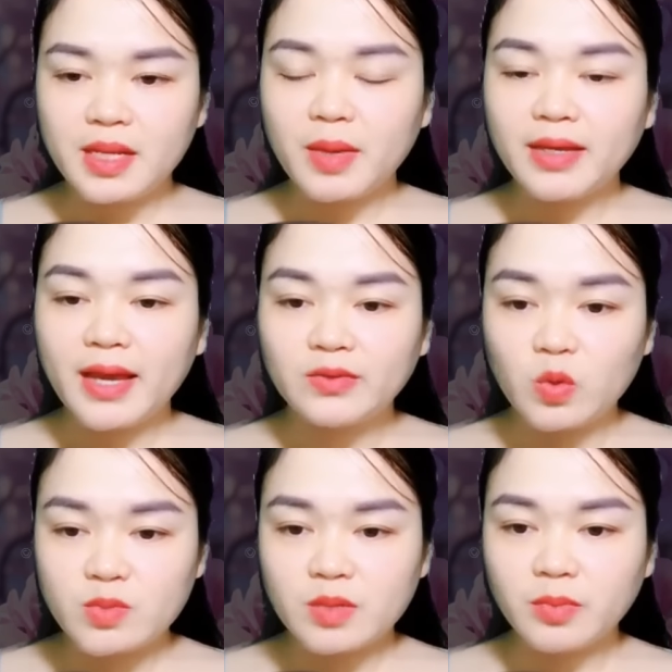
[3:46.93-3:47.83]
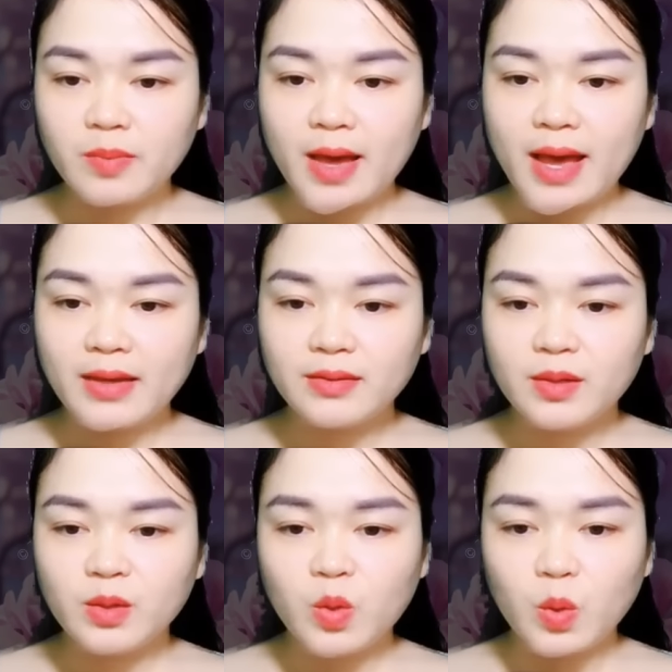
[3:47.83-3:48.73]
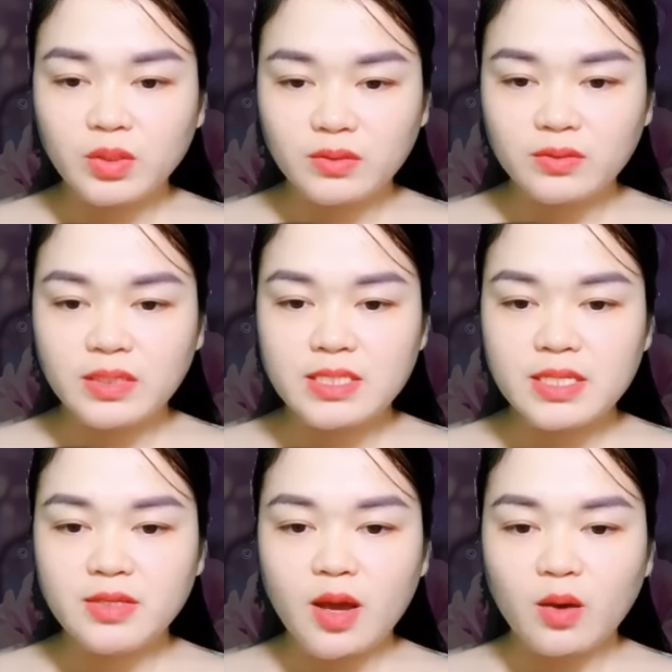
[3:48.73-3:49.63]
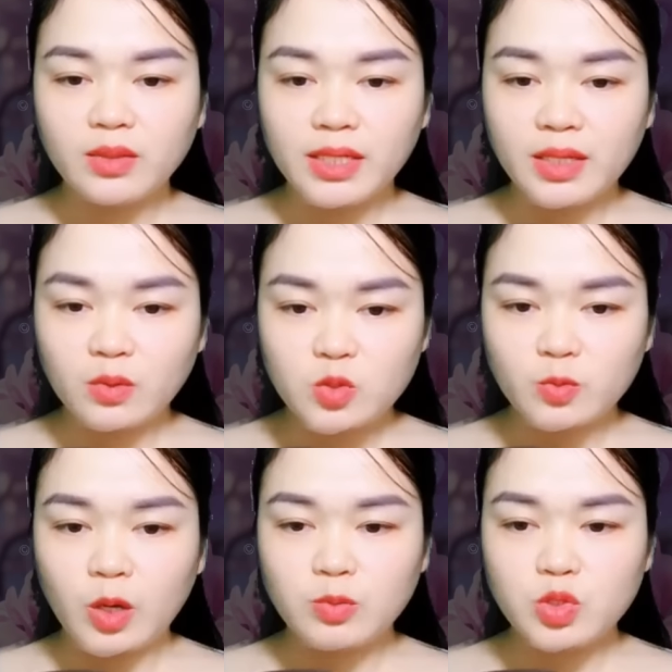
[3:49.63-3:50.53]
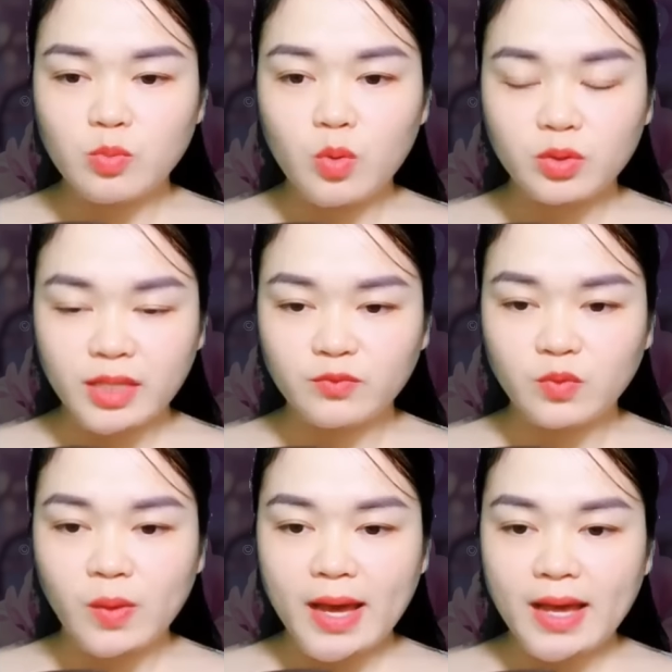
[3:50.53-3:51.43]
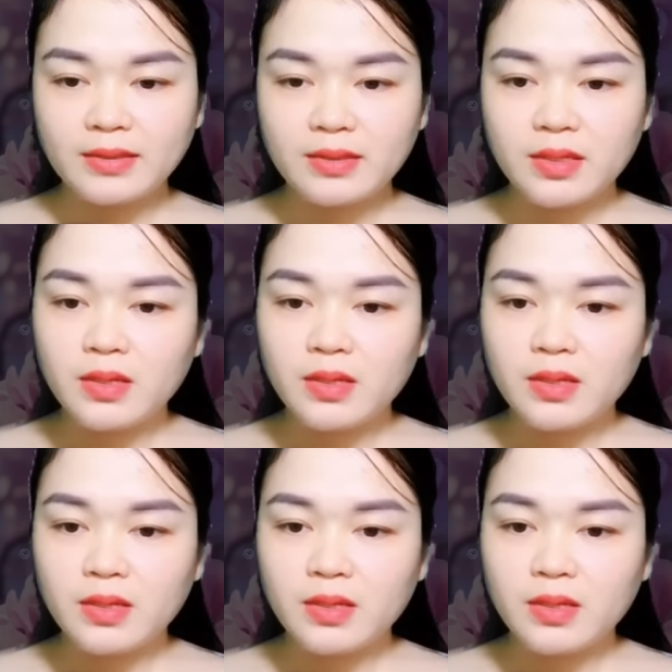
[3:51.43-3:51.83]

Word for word: Năm 2013, cô từ thị trấn nhỏ thi đậu trung học số 1 thành phố A,